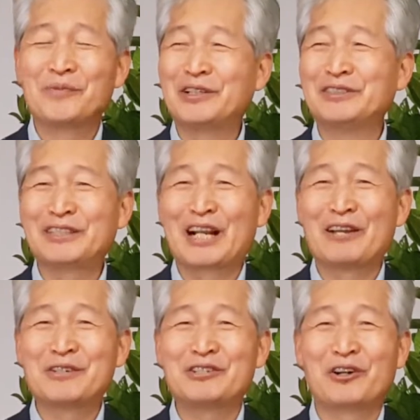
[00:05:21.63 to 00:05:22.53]
그
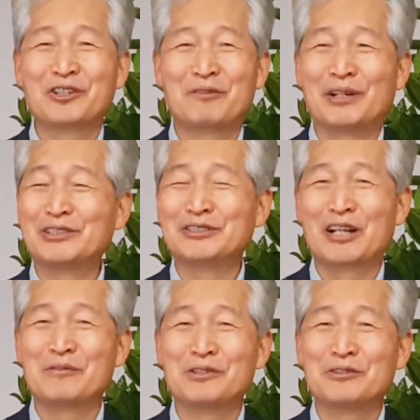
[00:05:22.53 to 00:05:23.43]
사람이 성령 받은
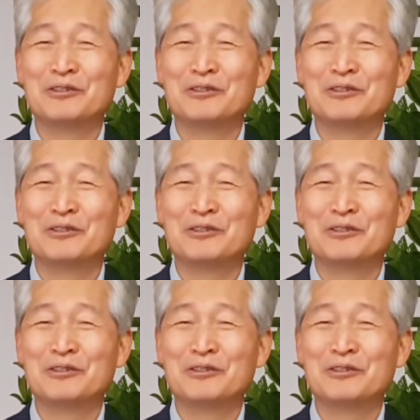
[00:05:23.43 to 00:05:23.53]
사람이죠.